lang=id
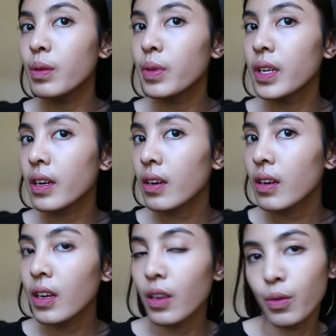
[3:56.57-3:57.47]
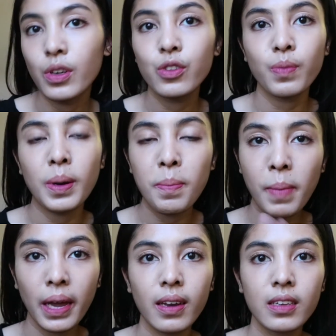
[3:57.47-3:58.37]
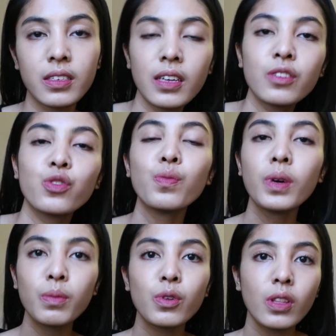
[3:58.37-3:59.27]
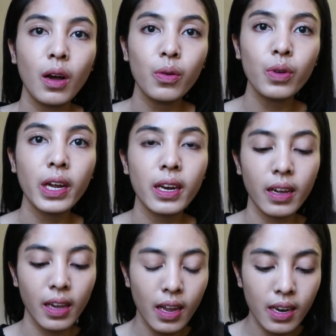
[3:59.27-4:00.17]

bener-bener ya udah cuman matte aja cuman menurut aku enaknya